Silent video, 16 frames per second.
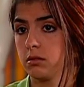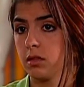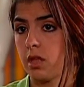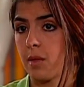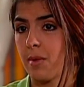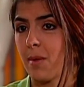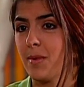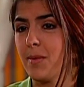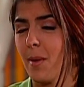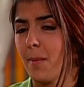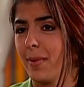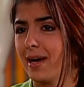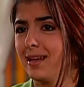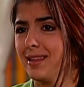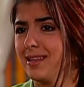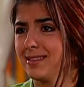además mi
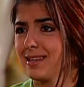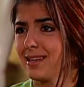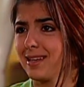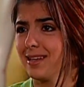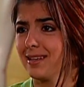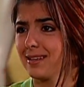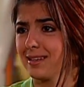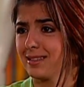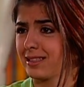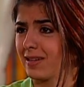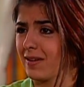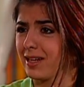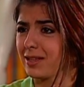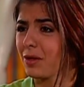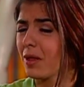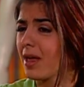papá dice que, que estaba
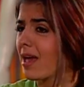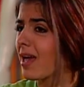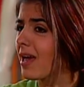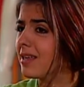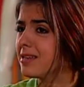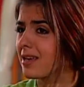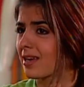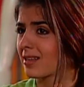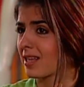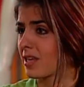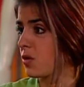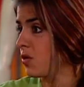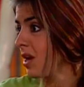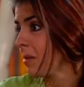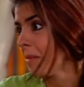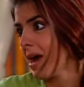harto de ella y que tenía
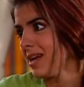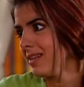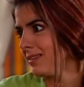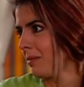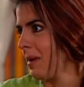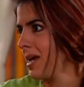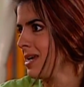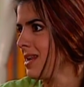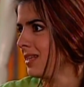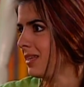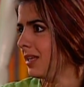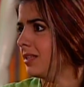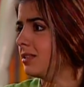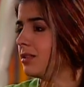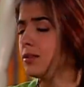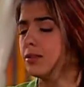un amante,
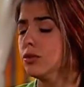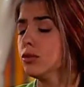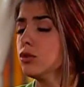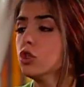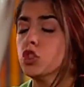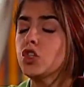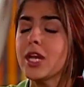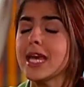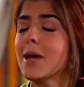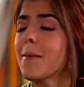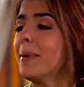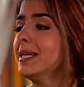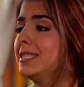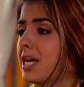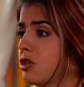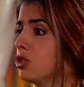imagínate. No sé ni qué
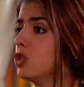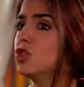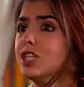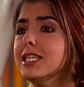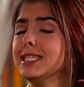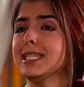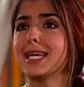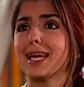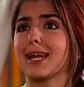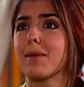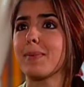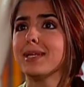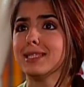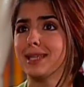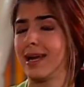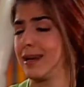pensar, no sé ni siquiera qué
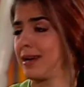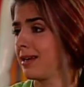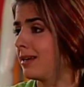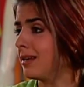pensar.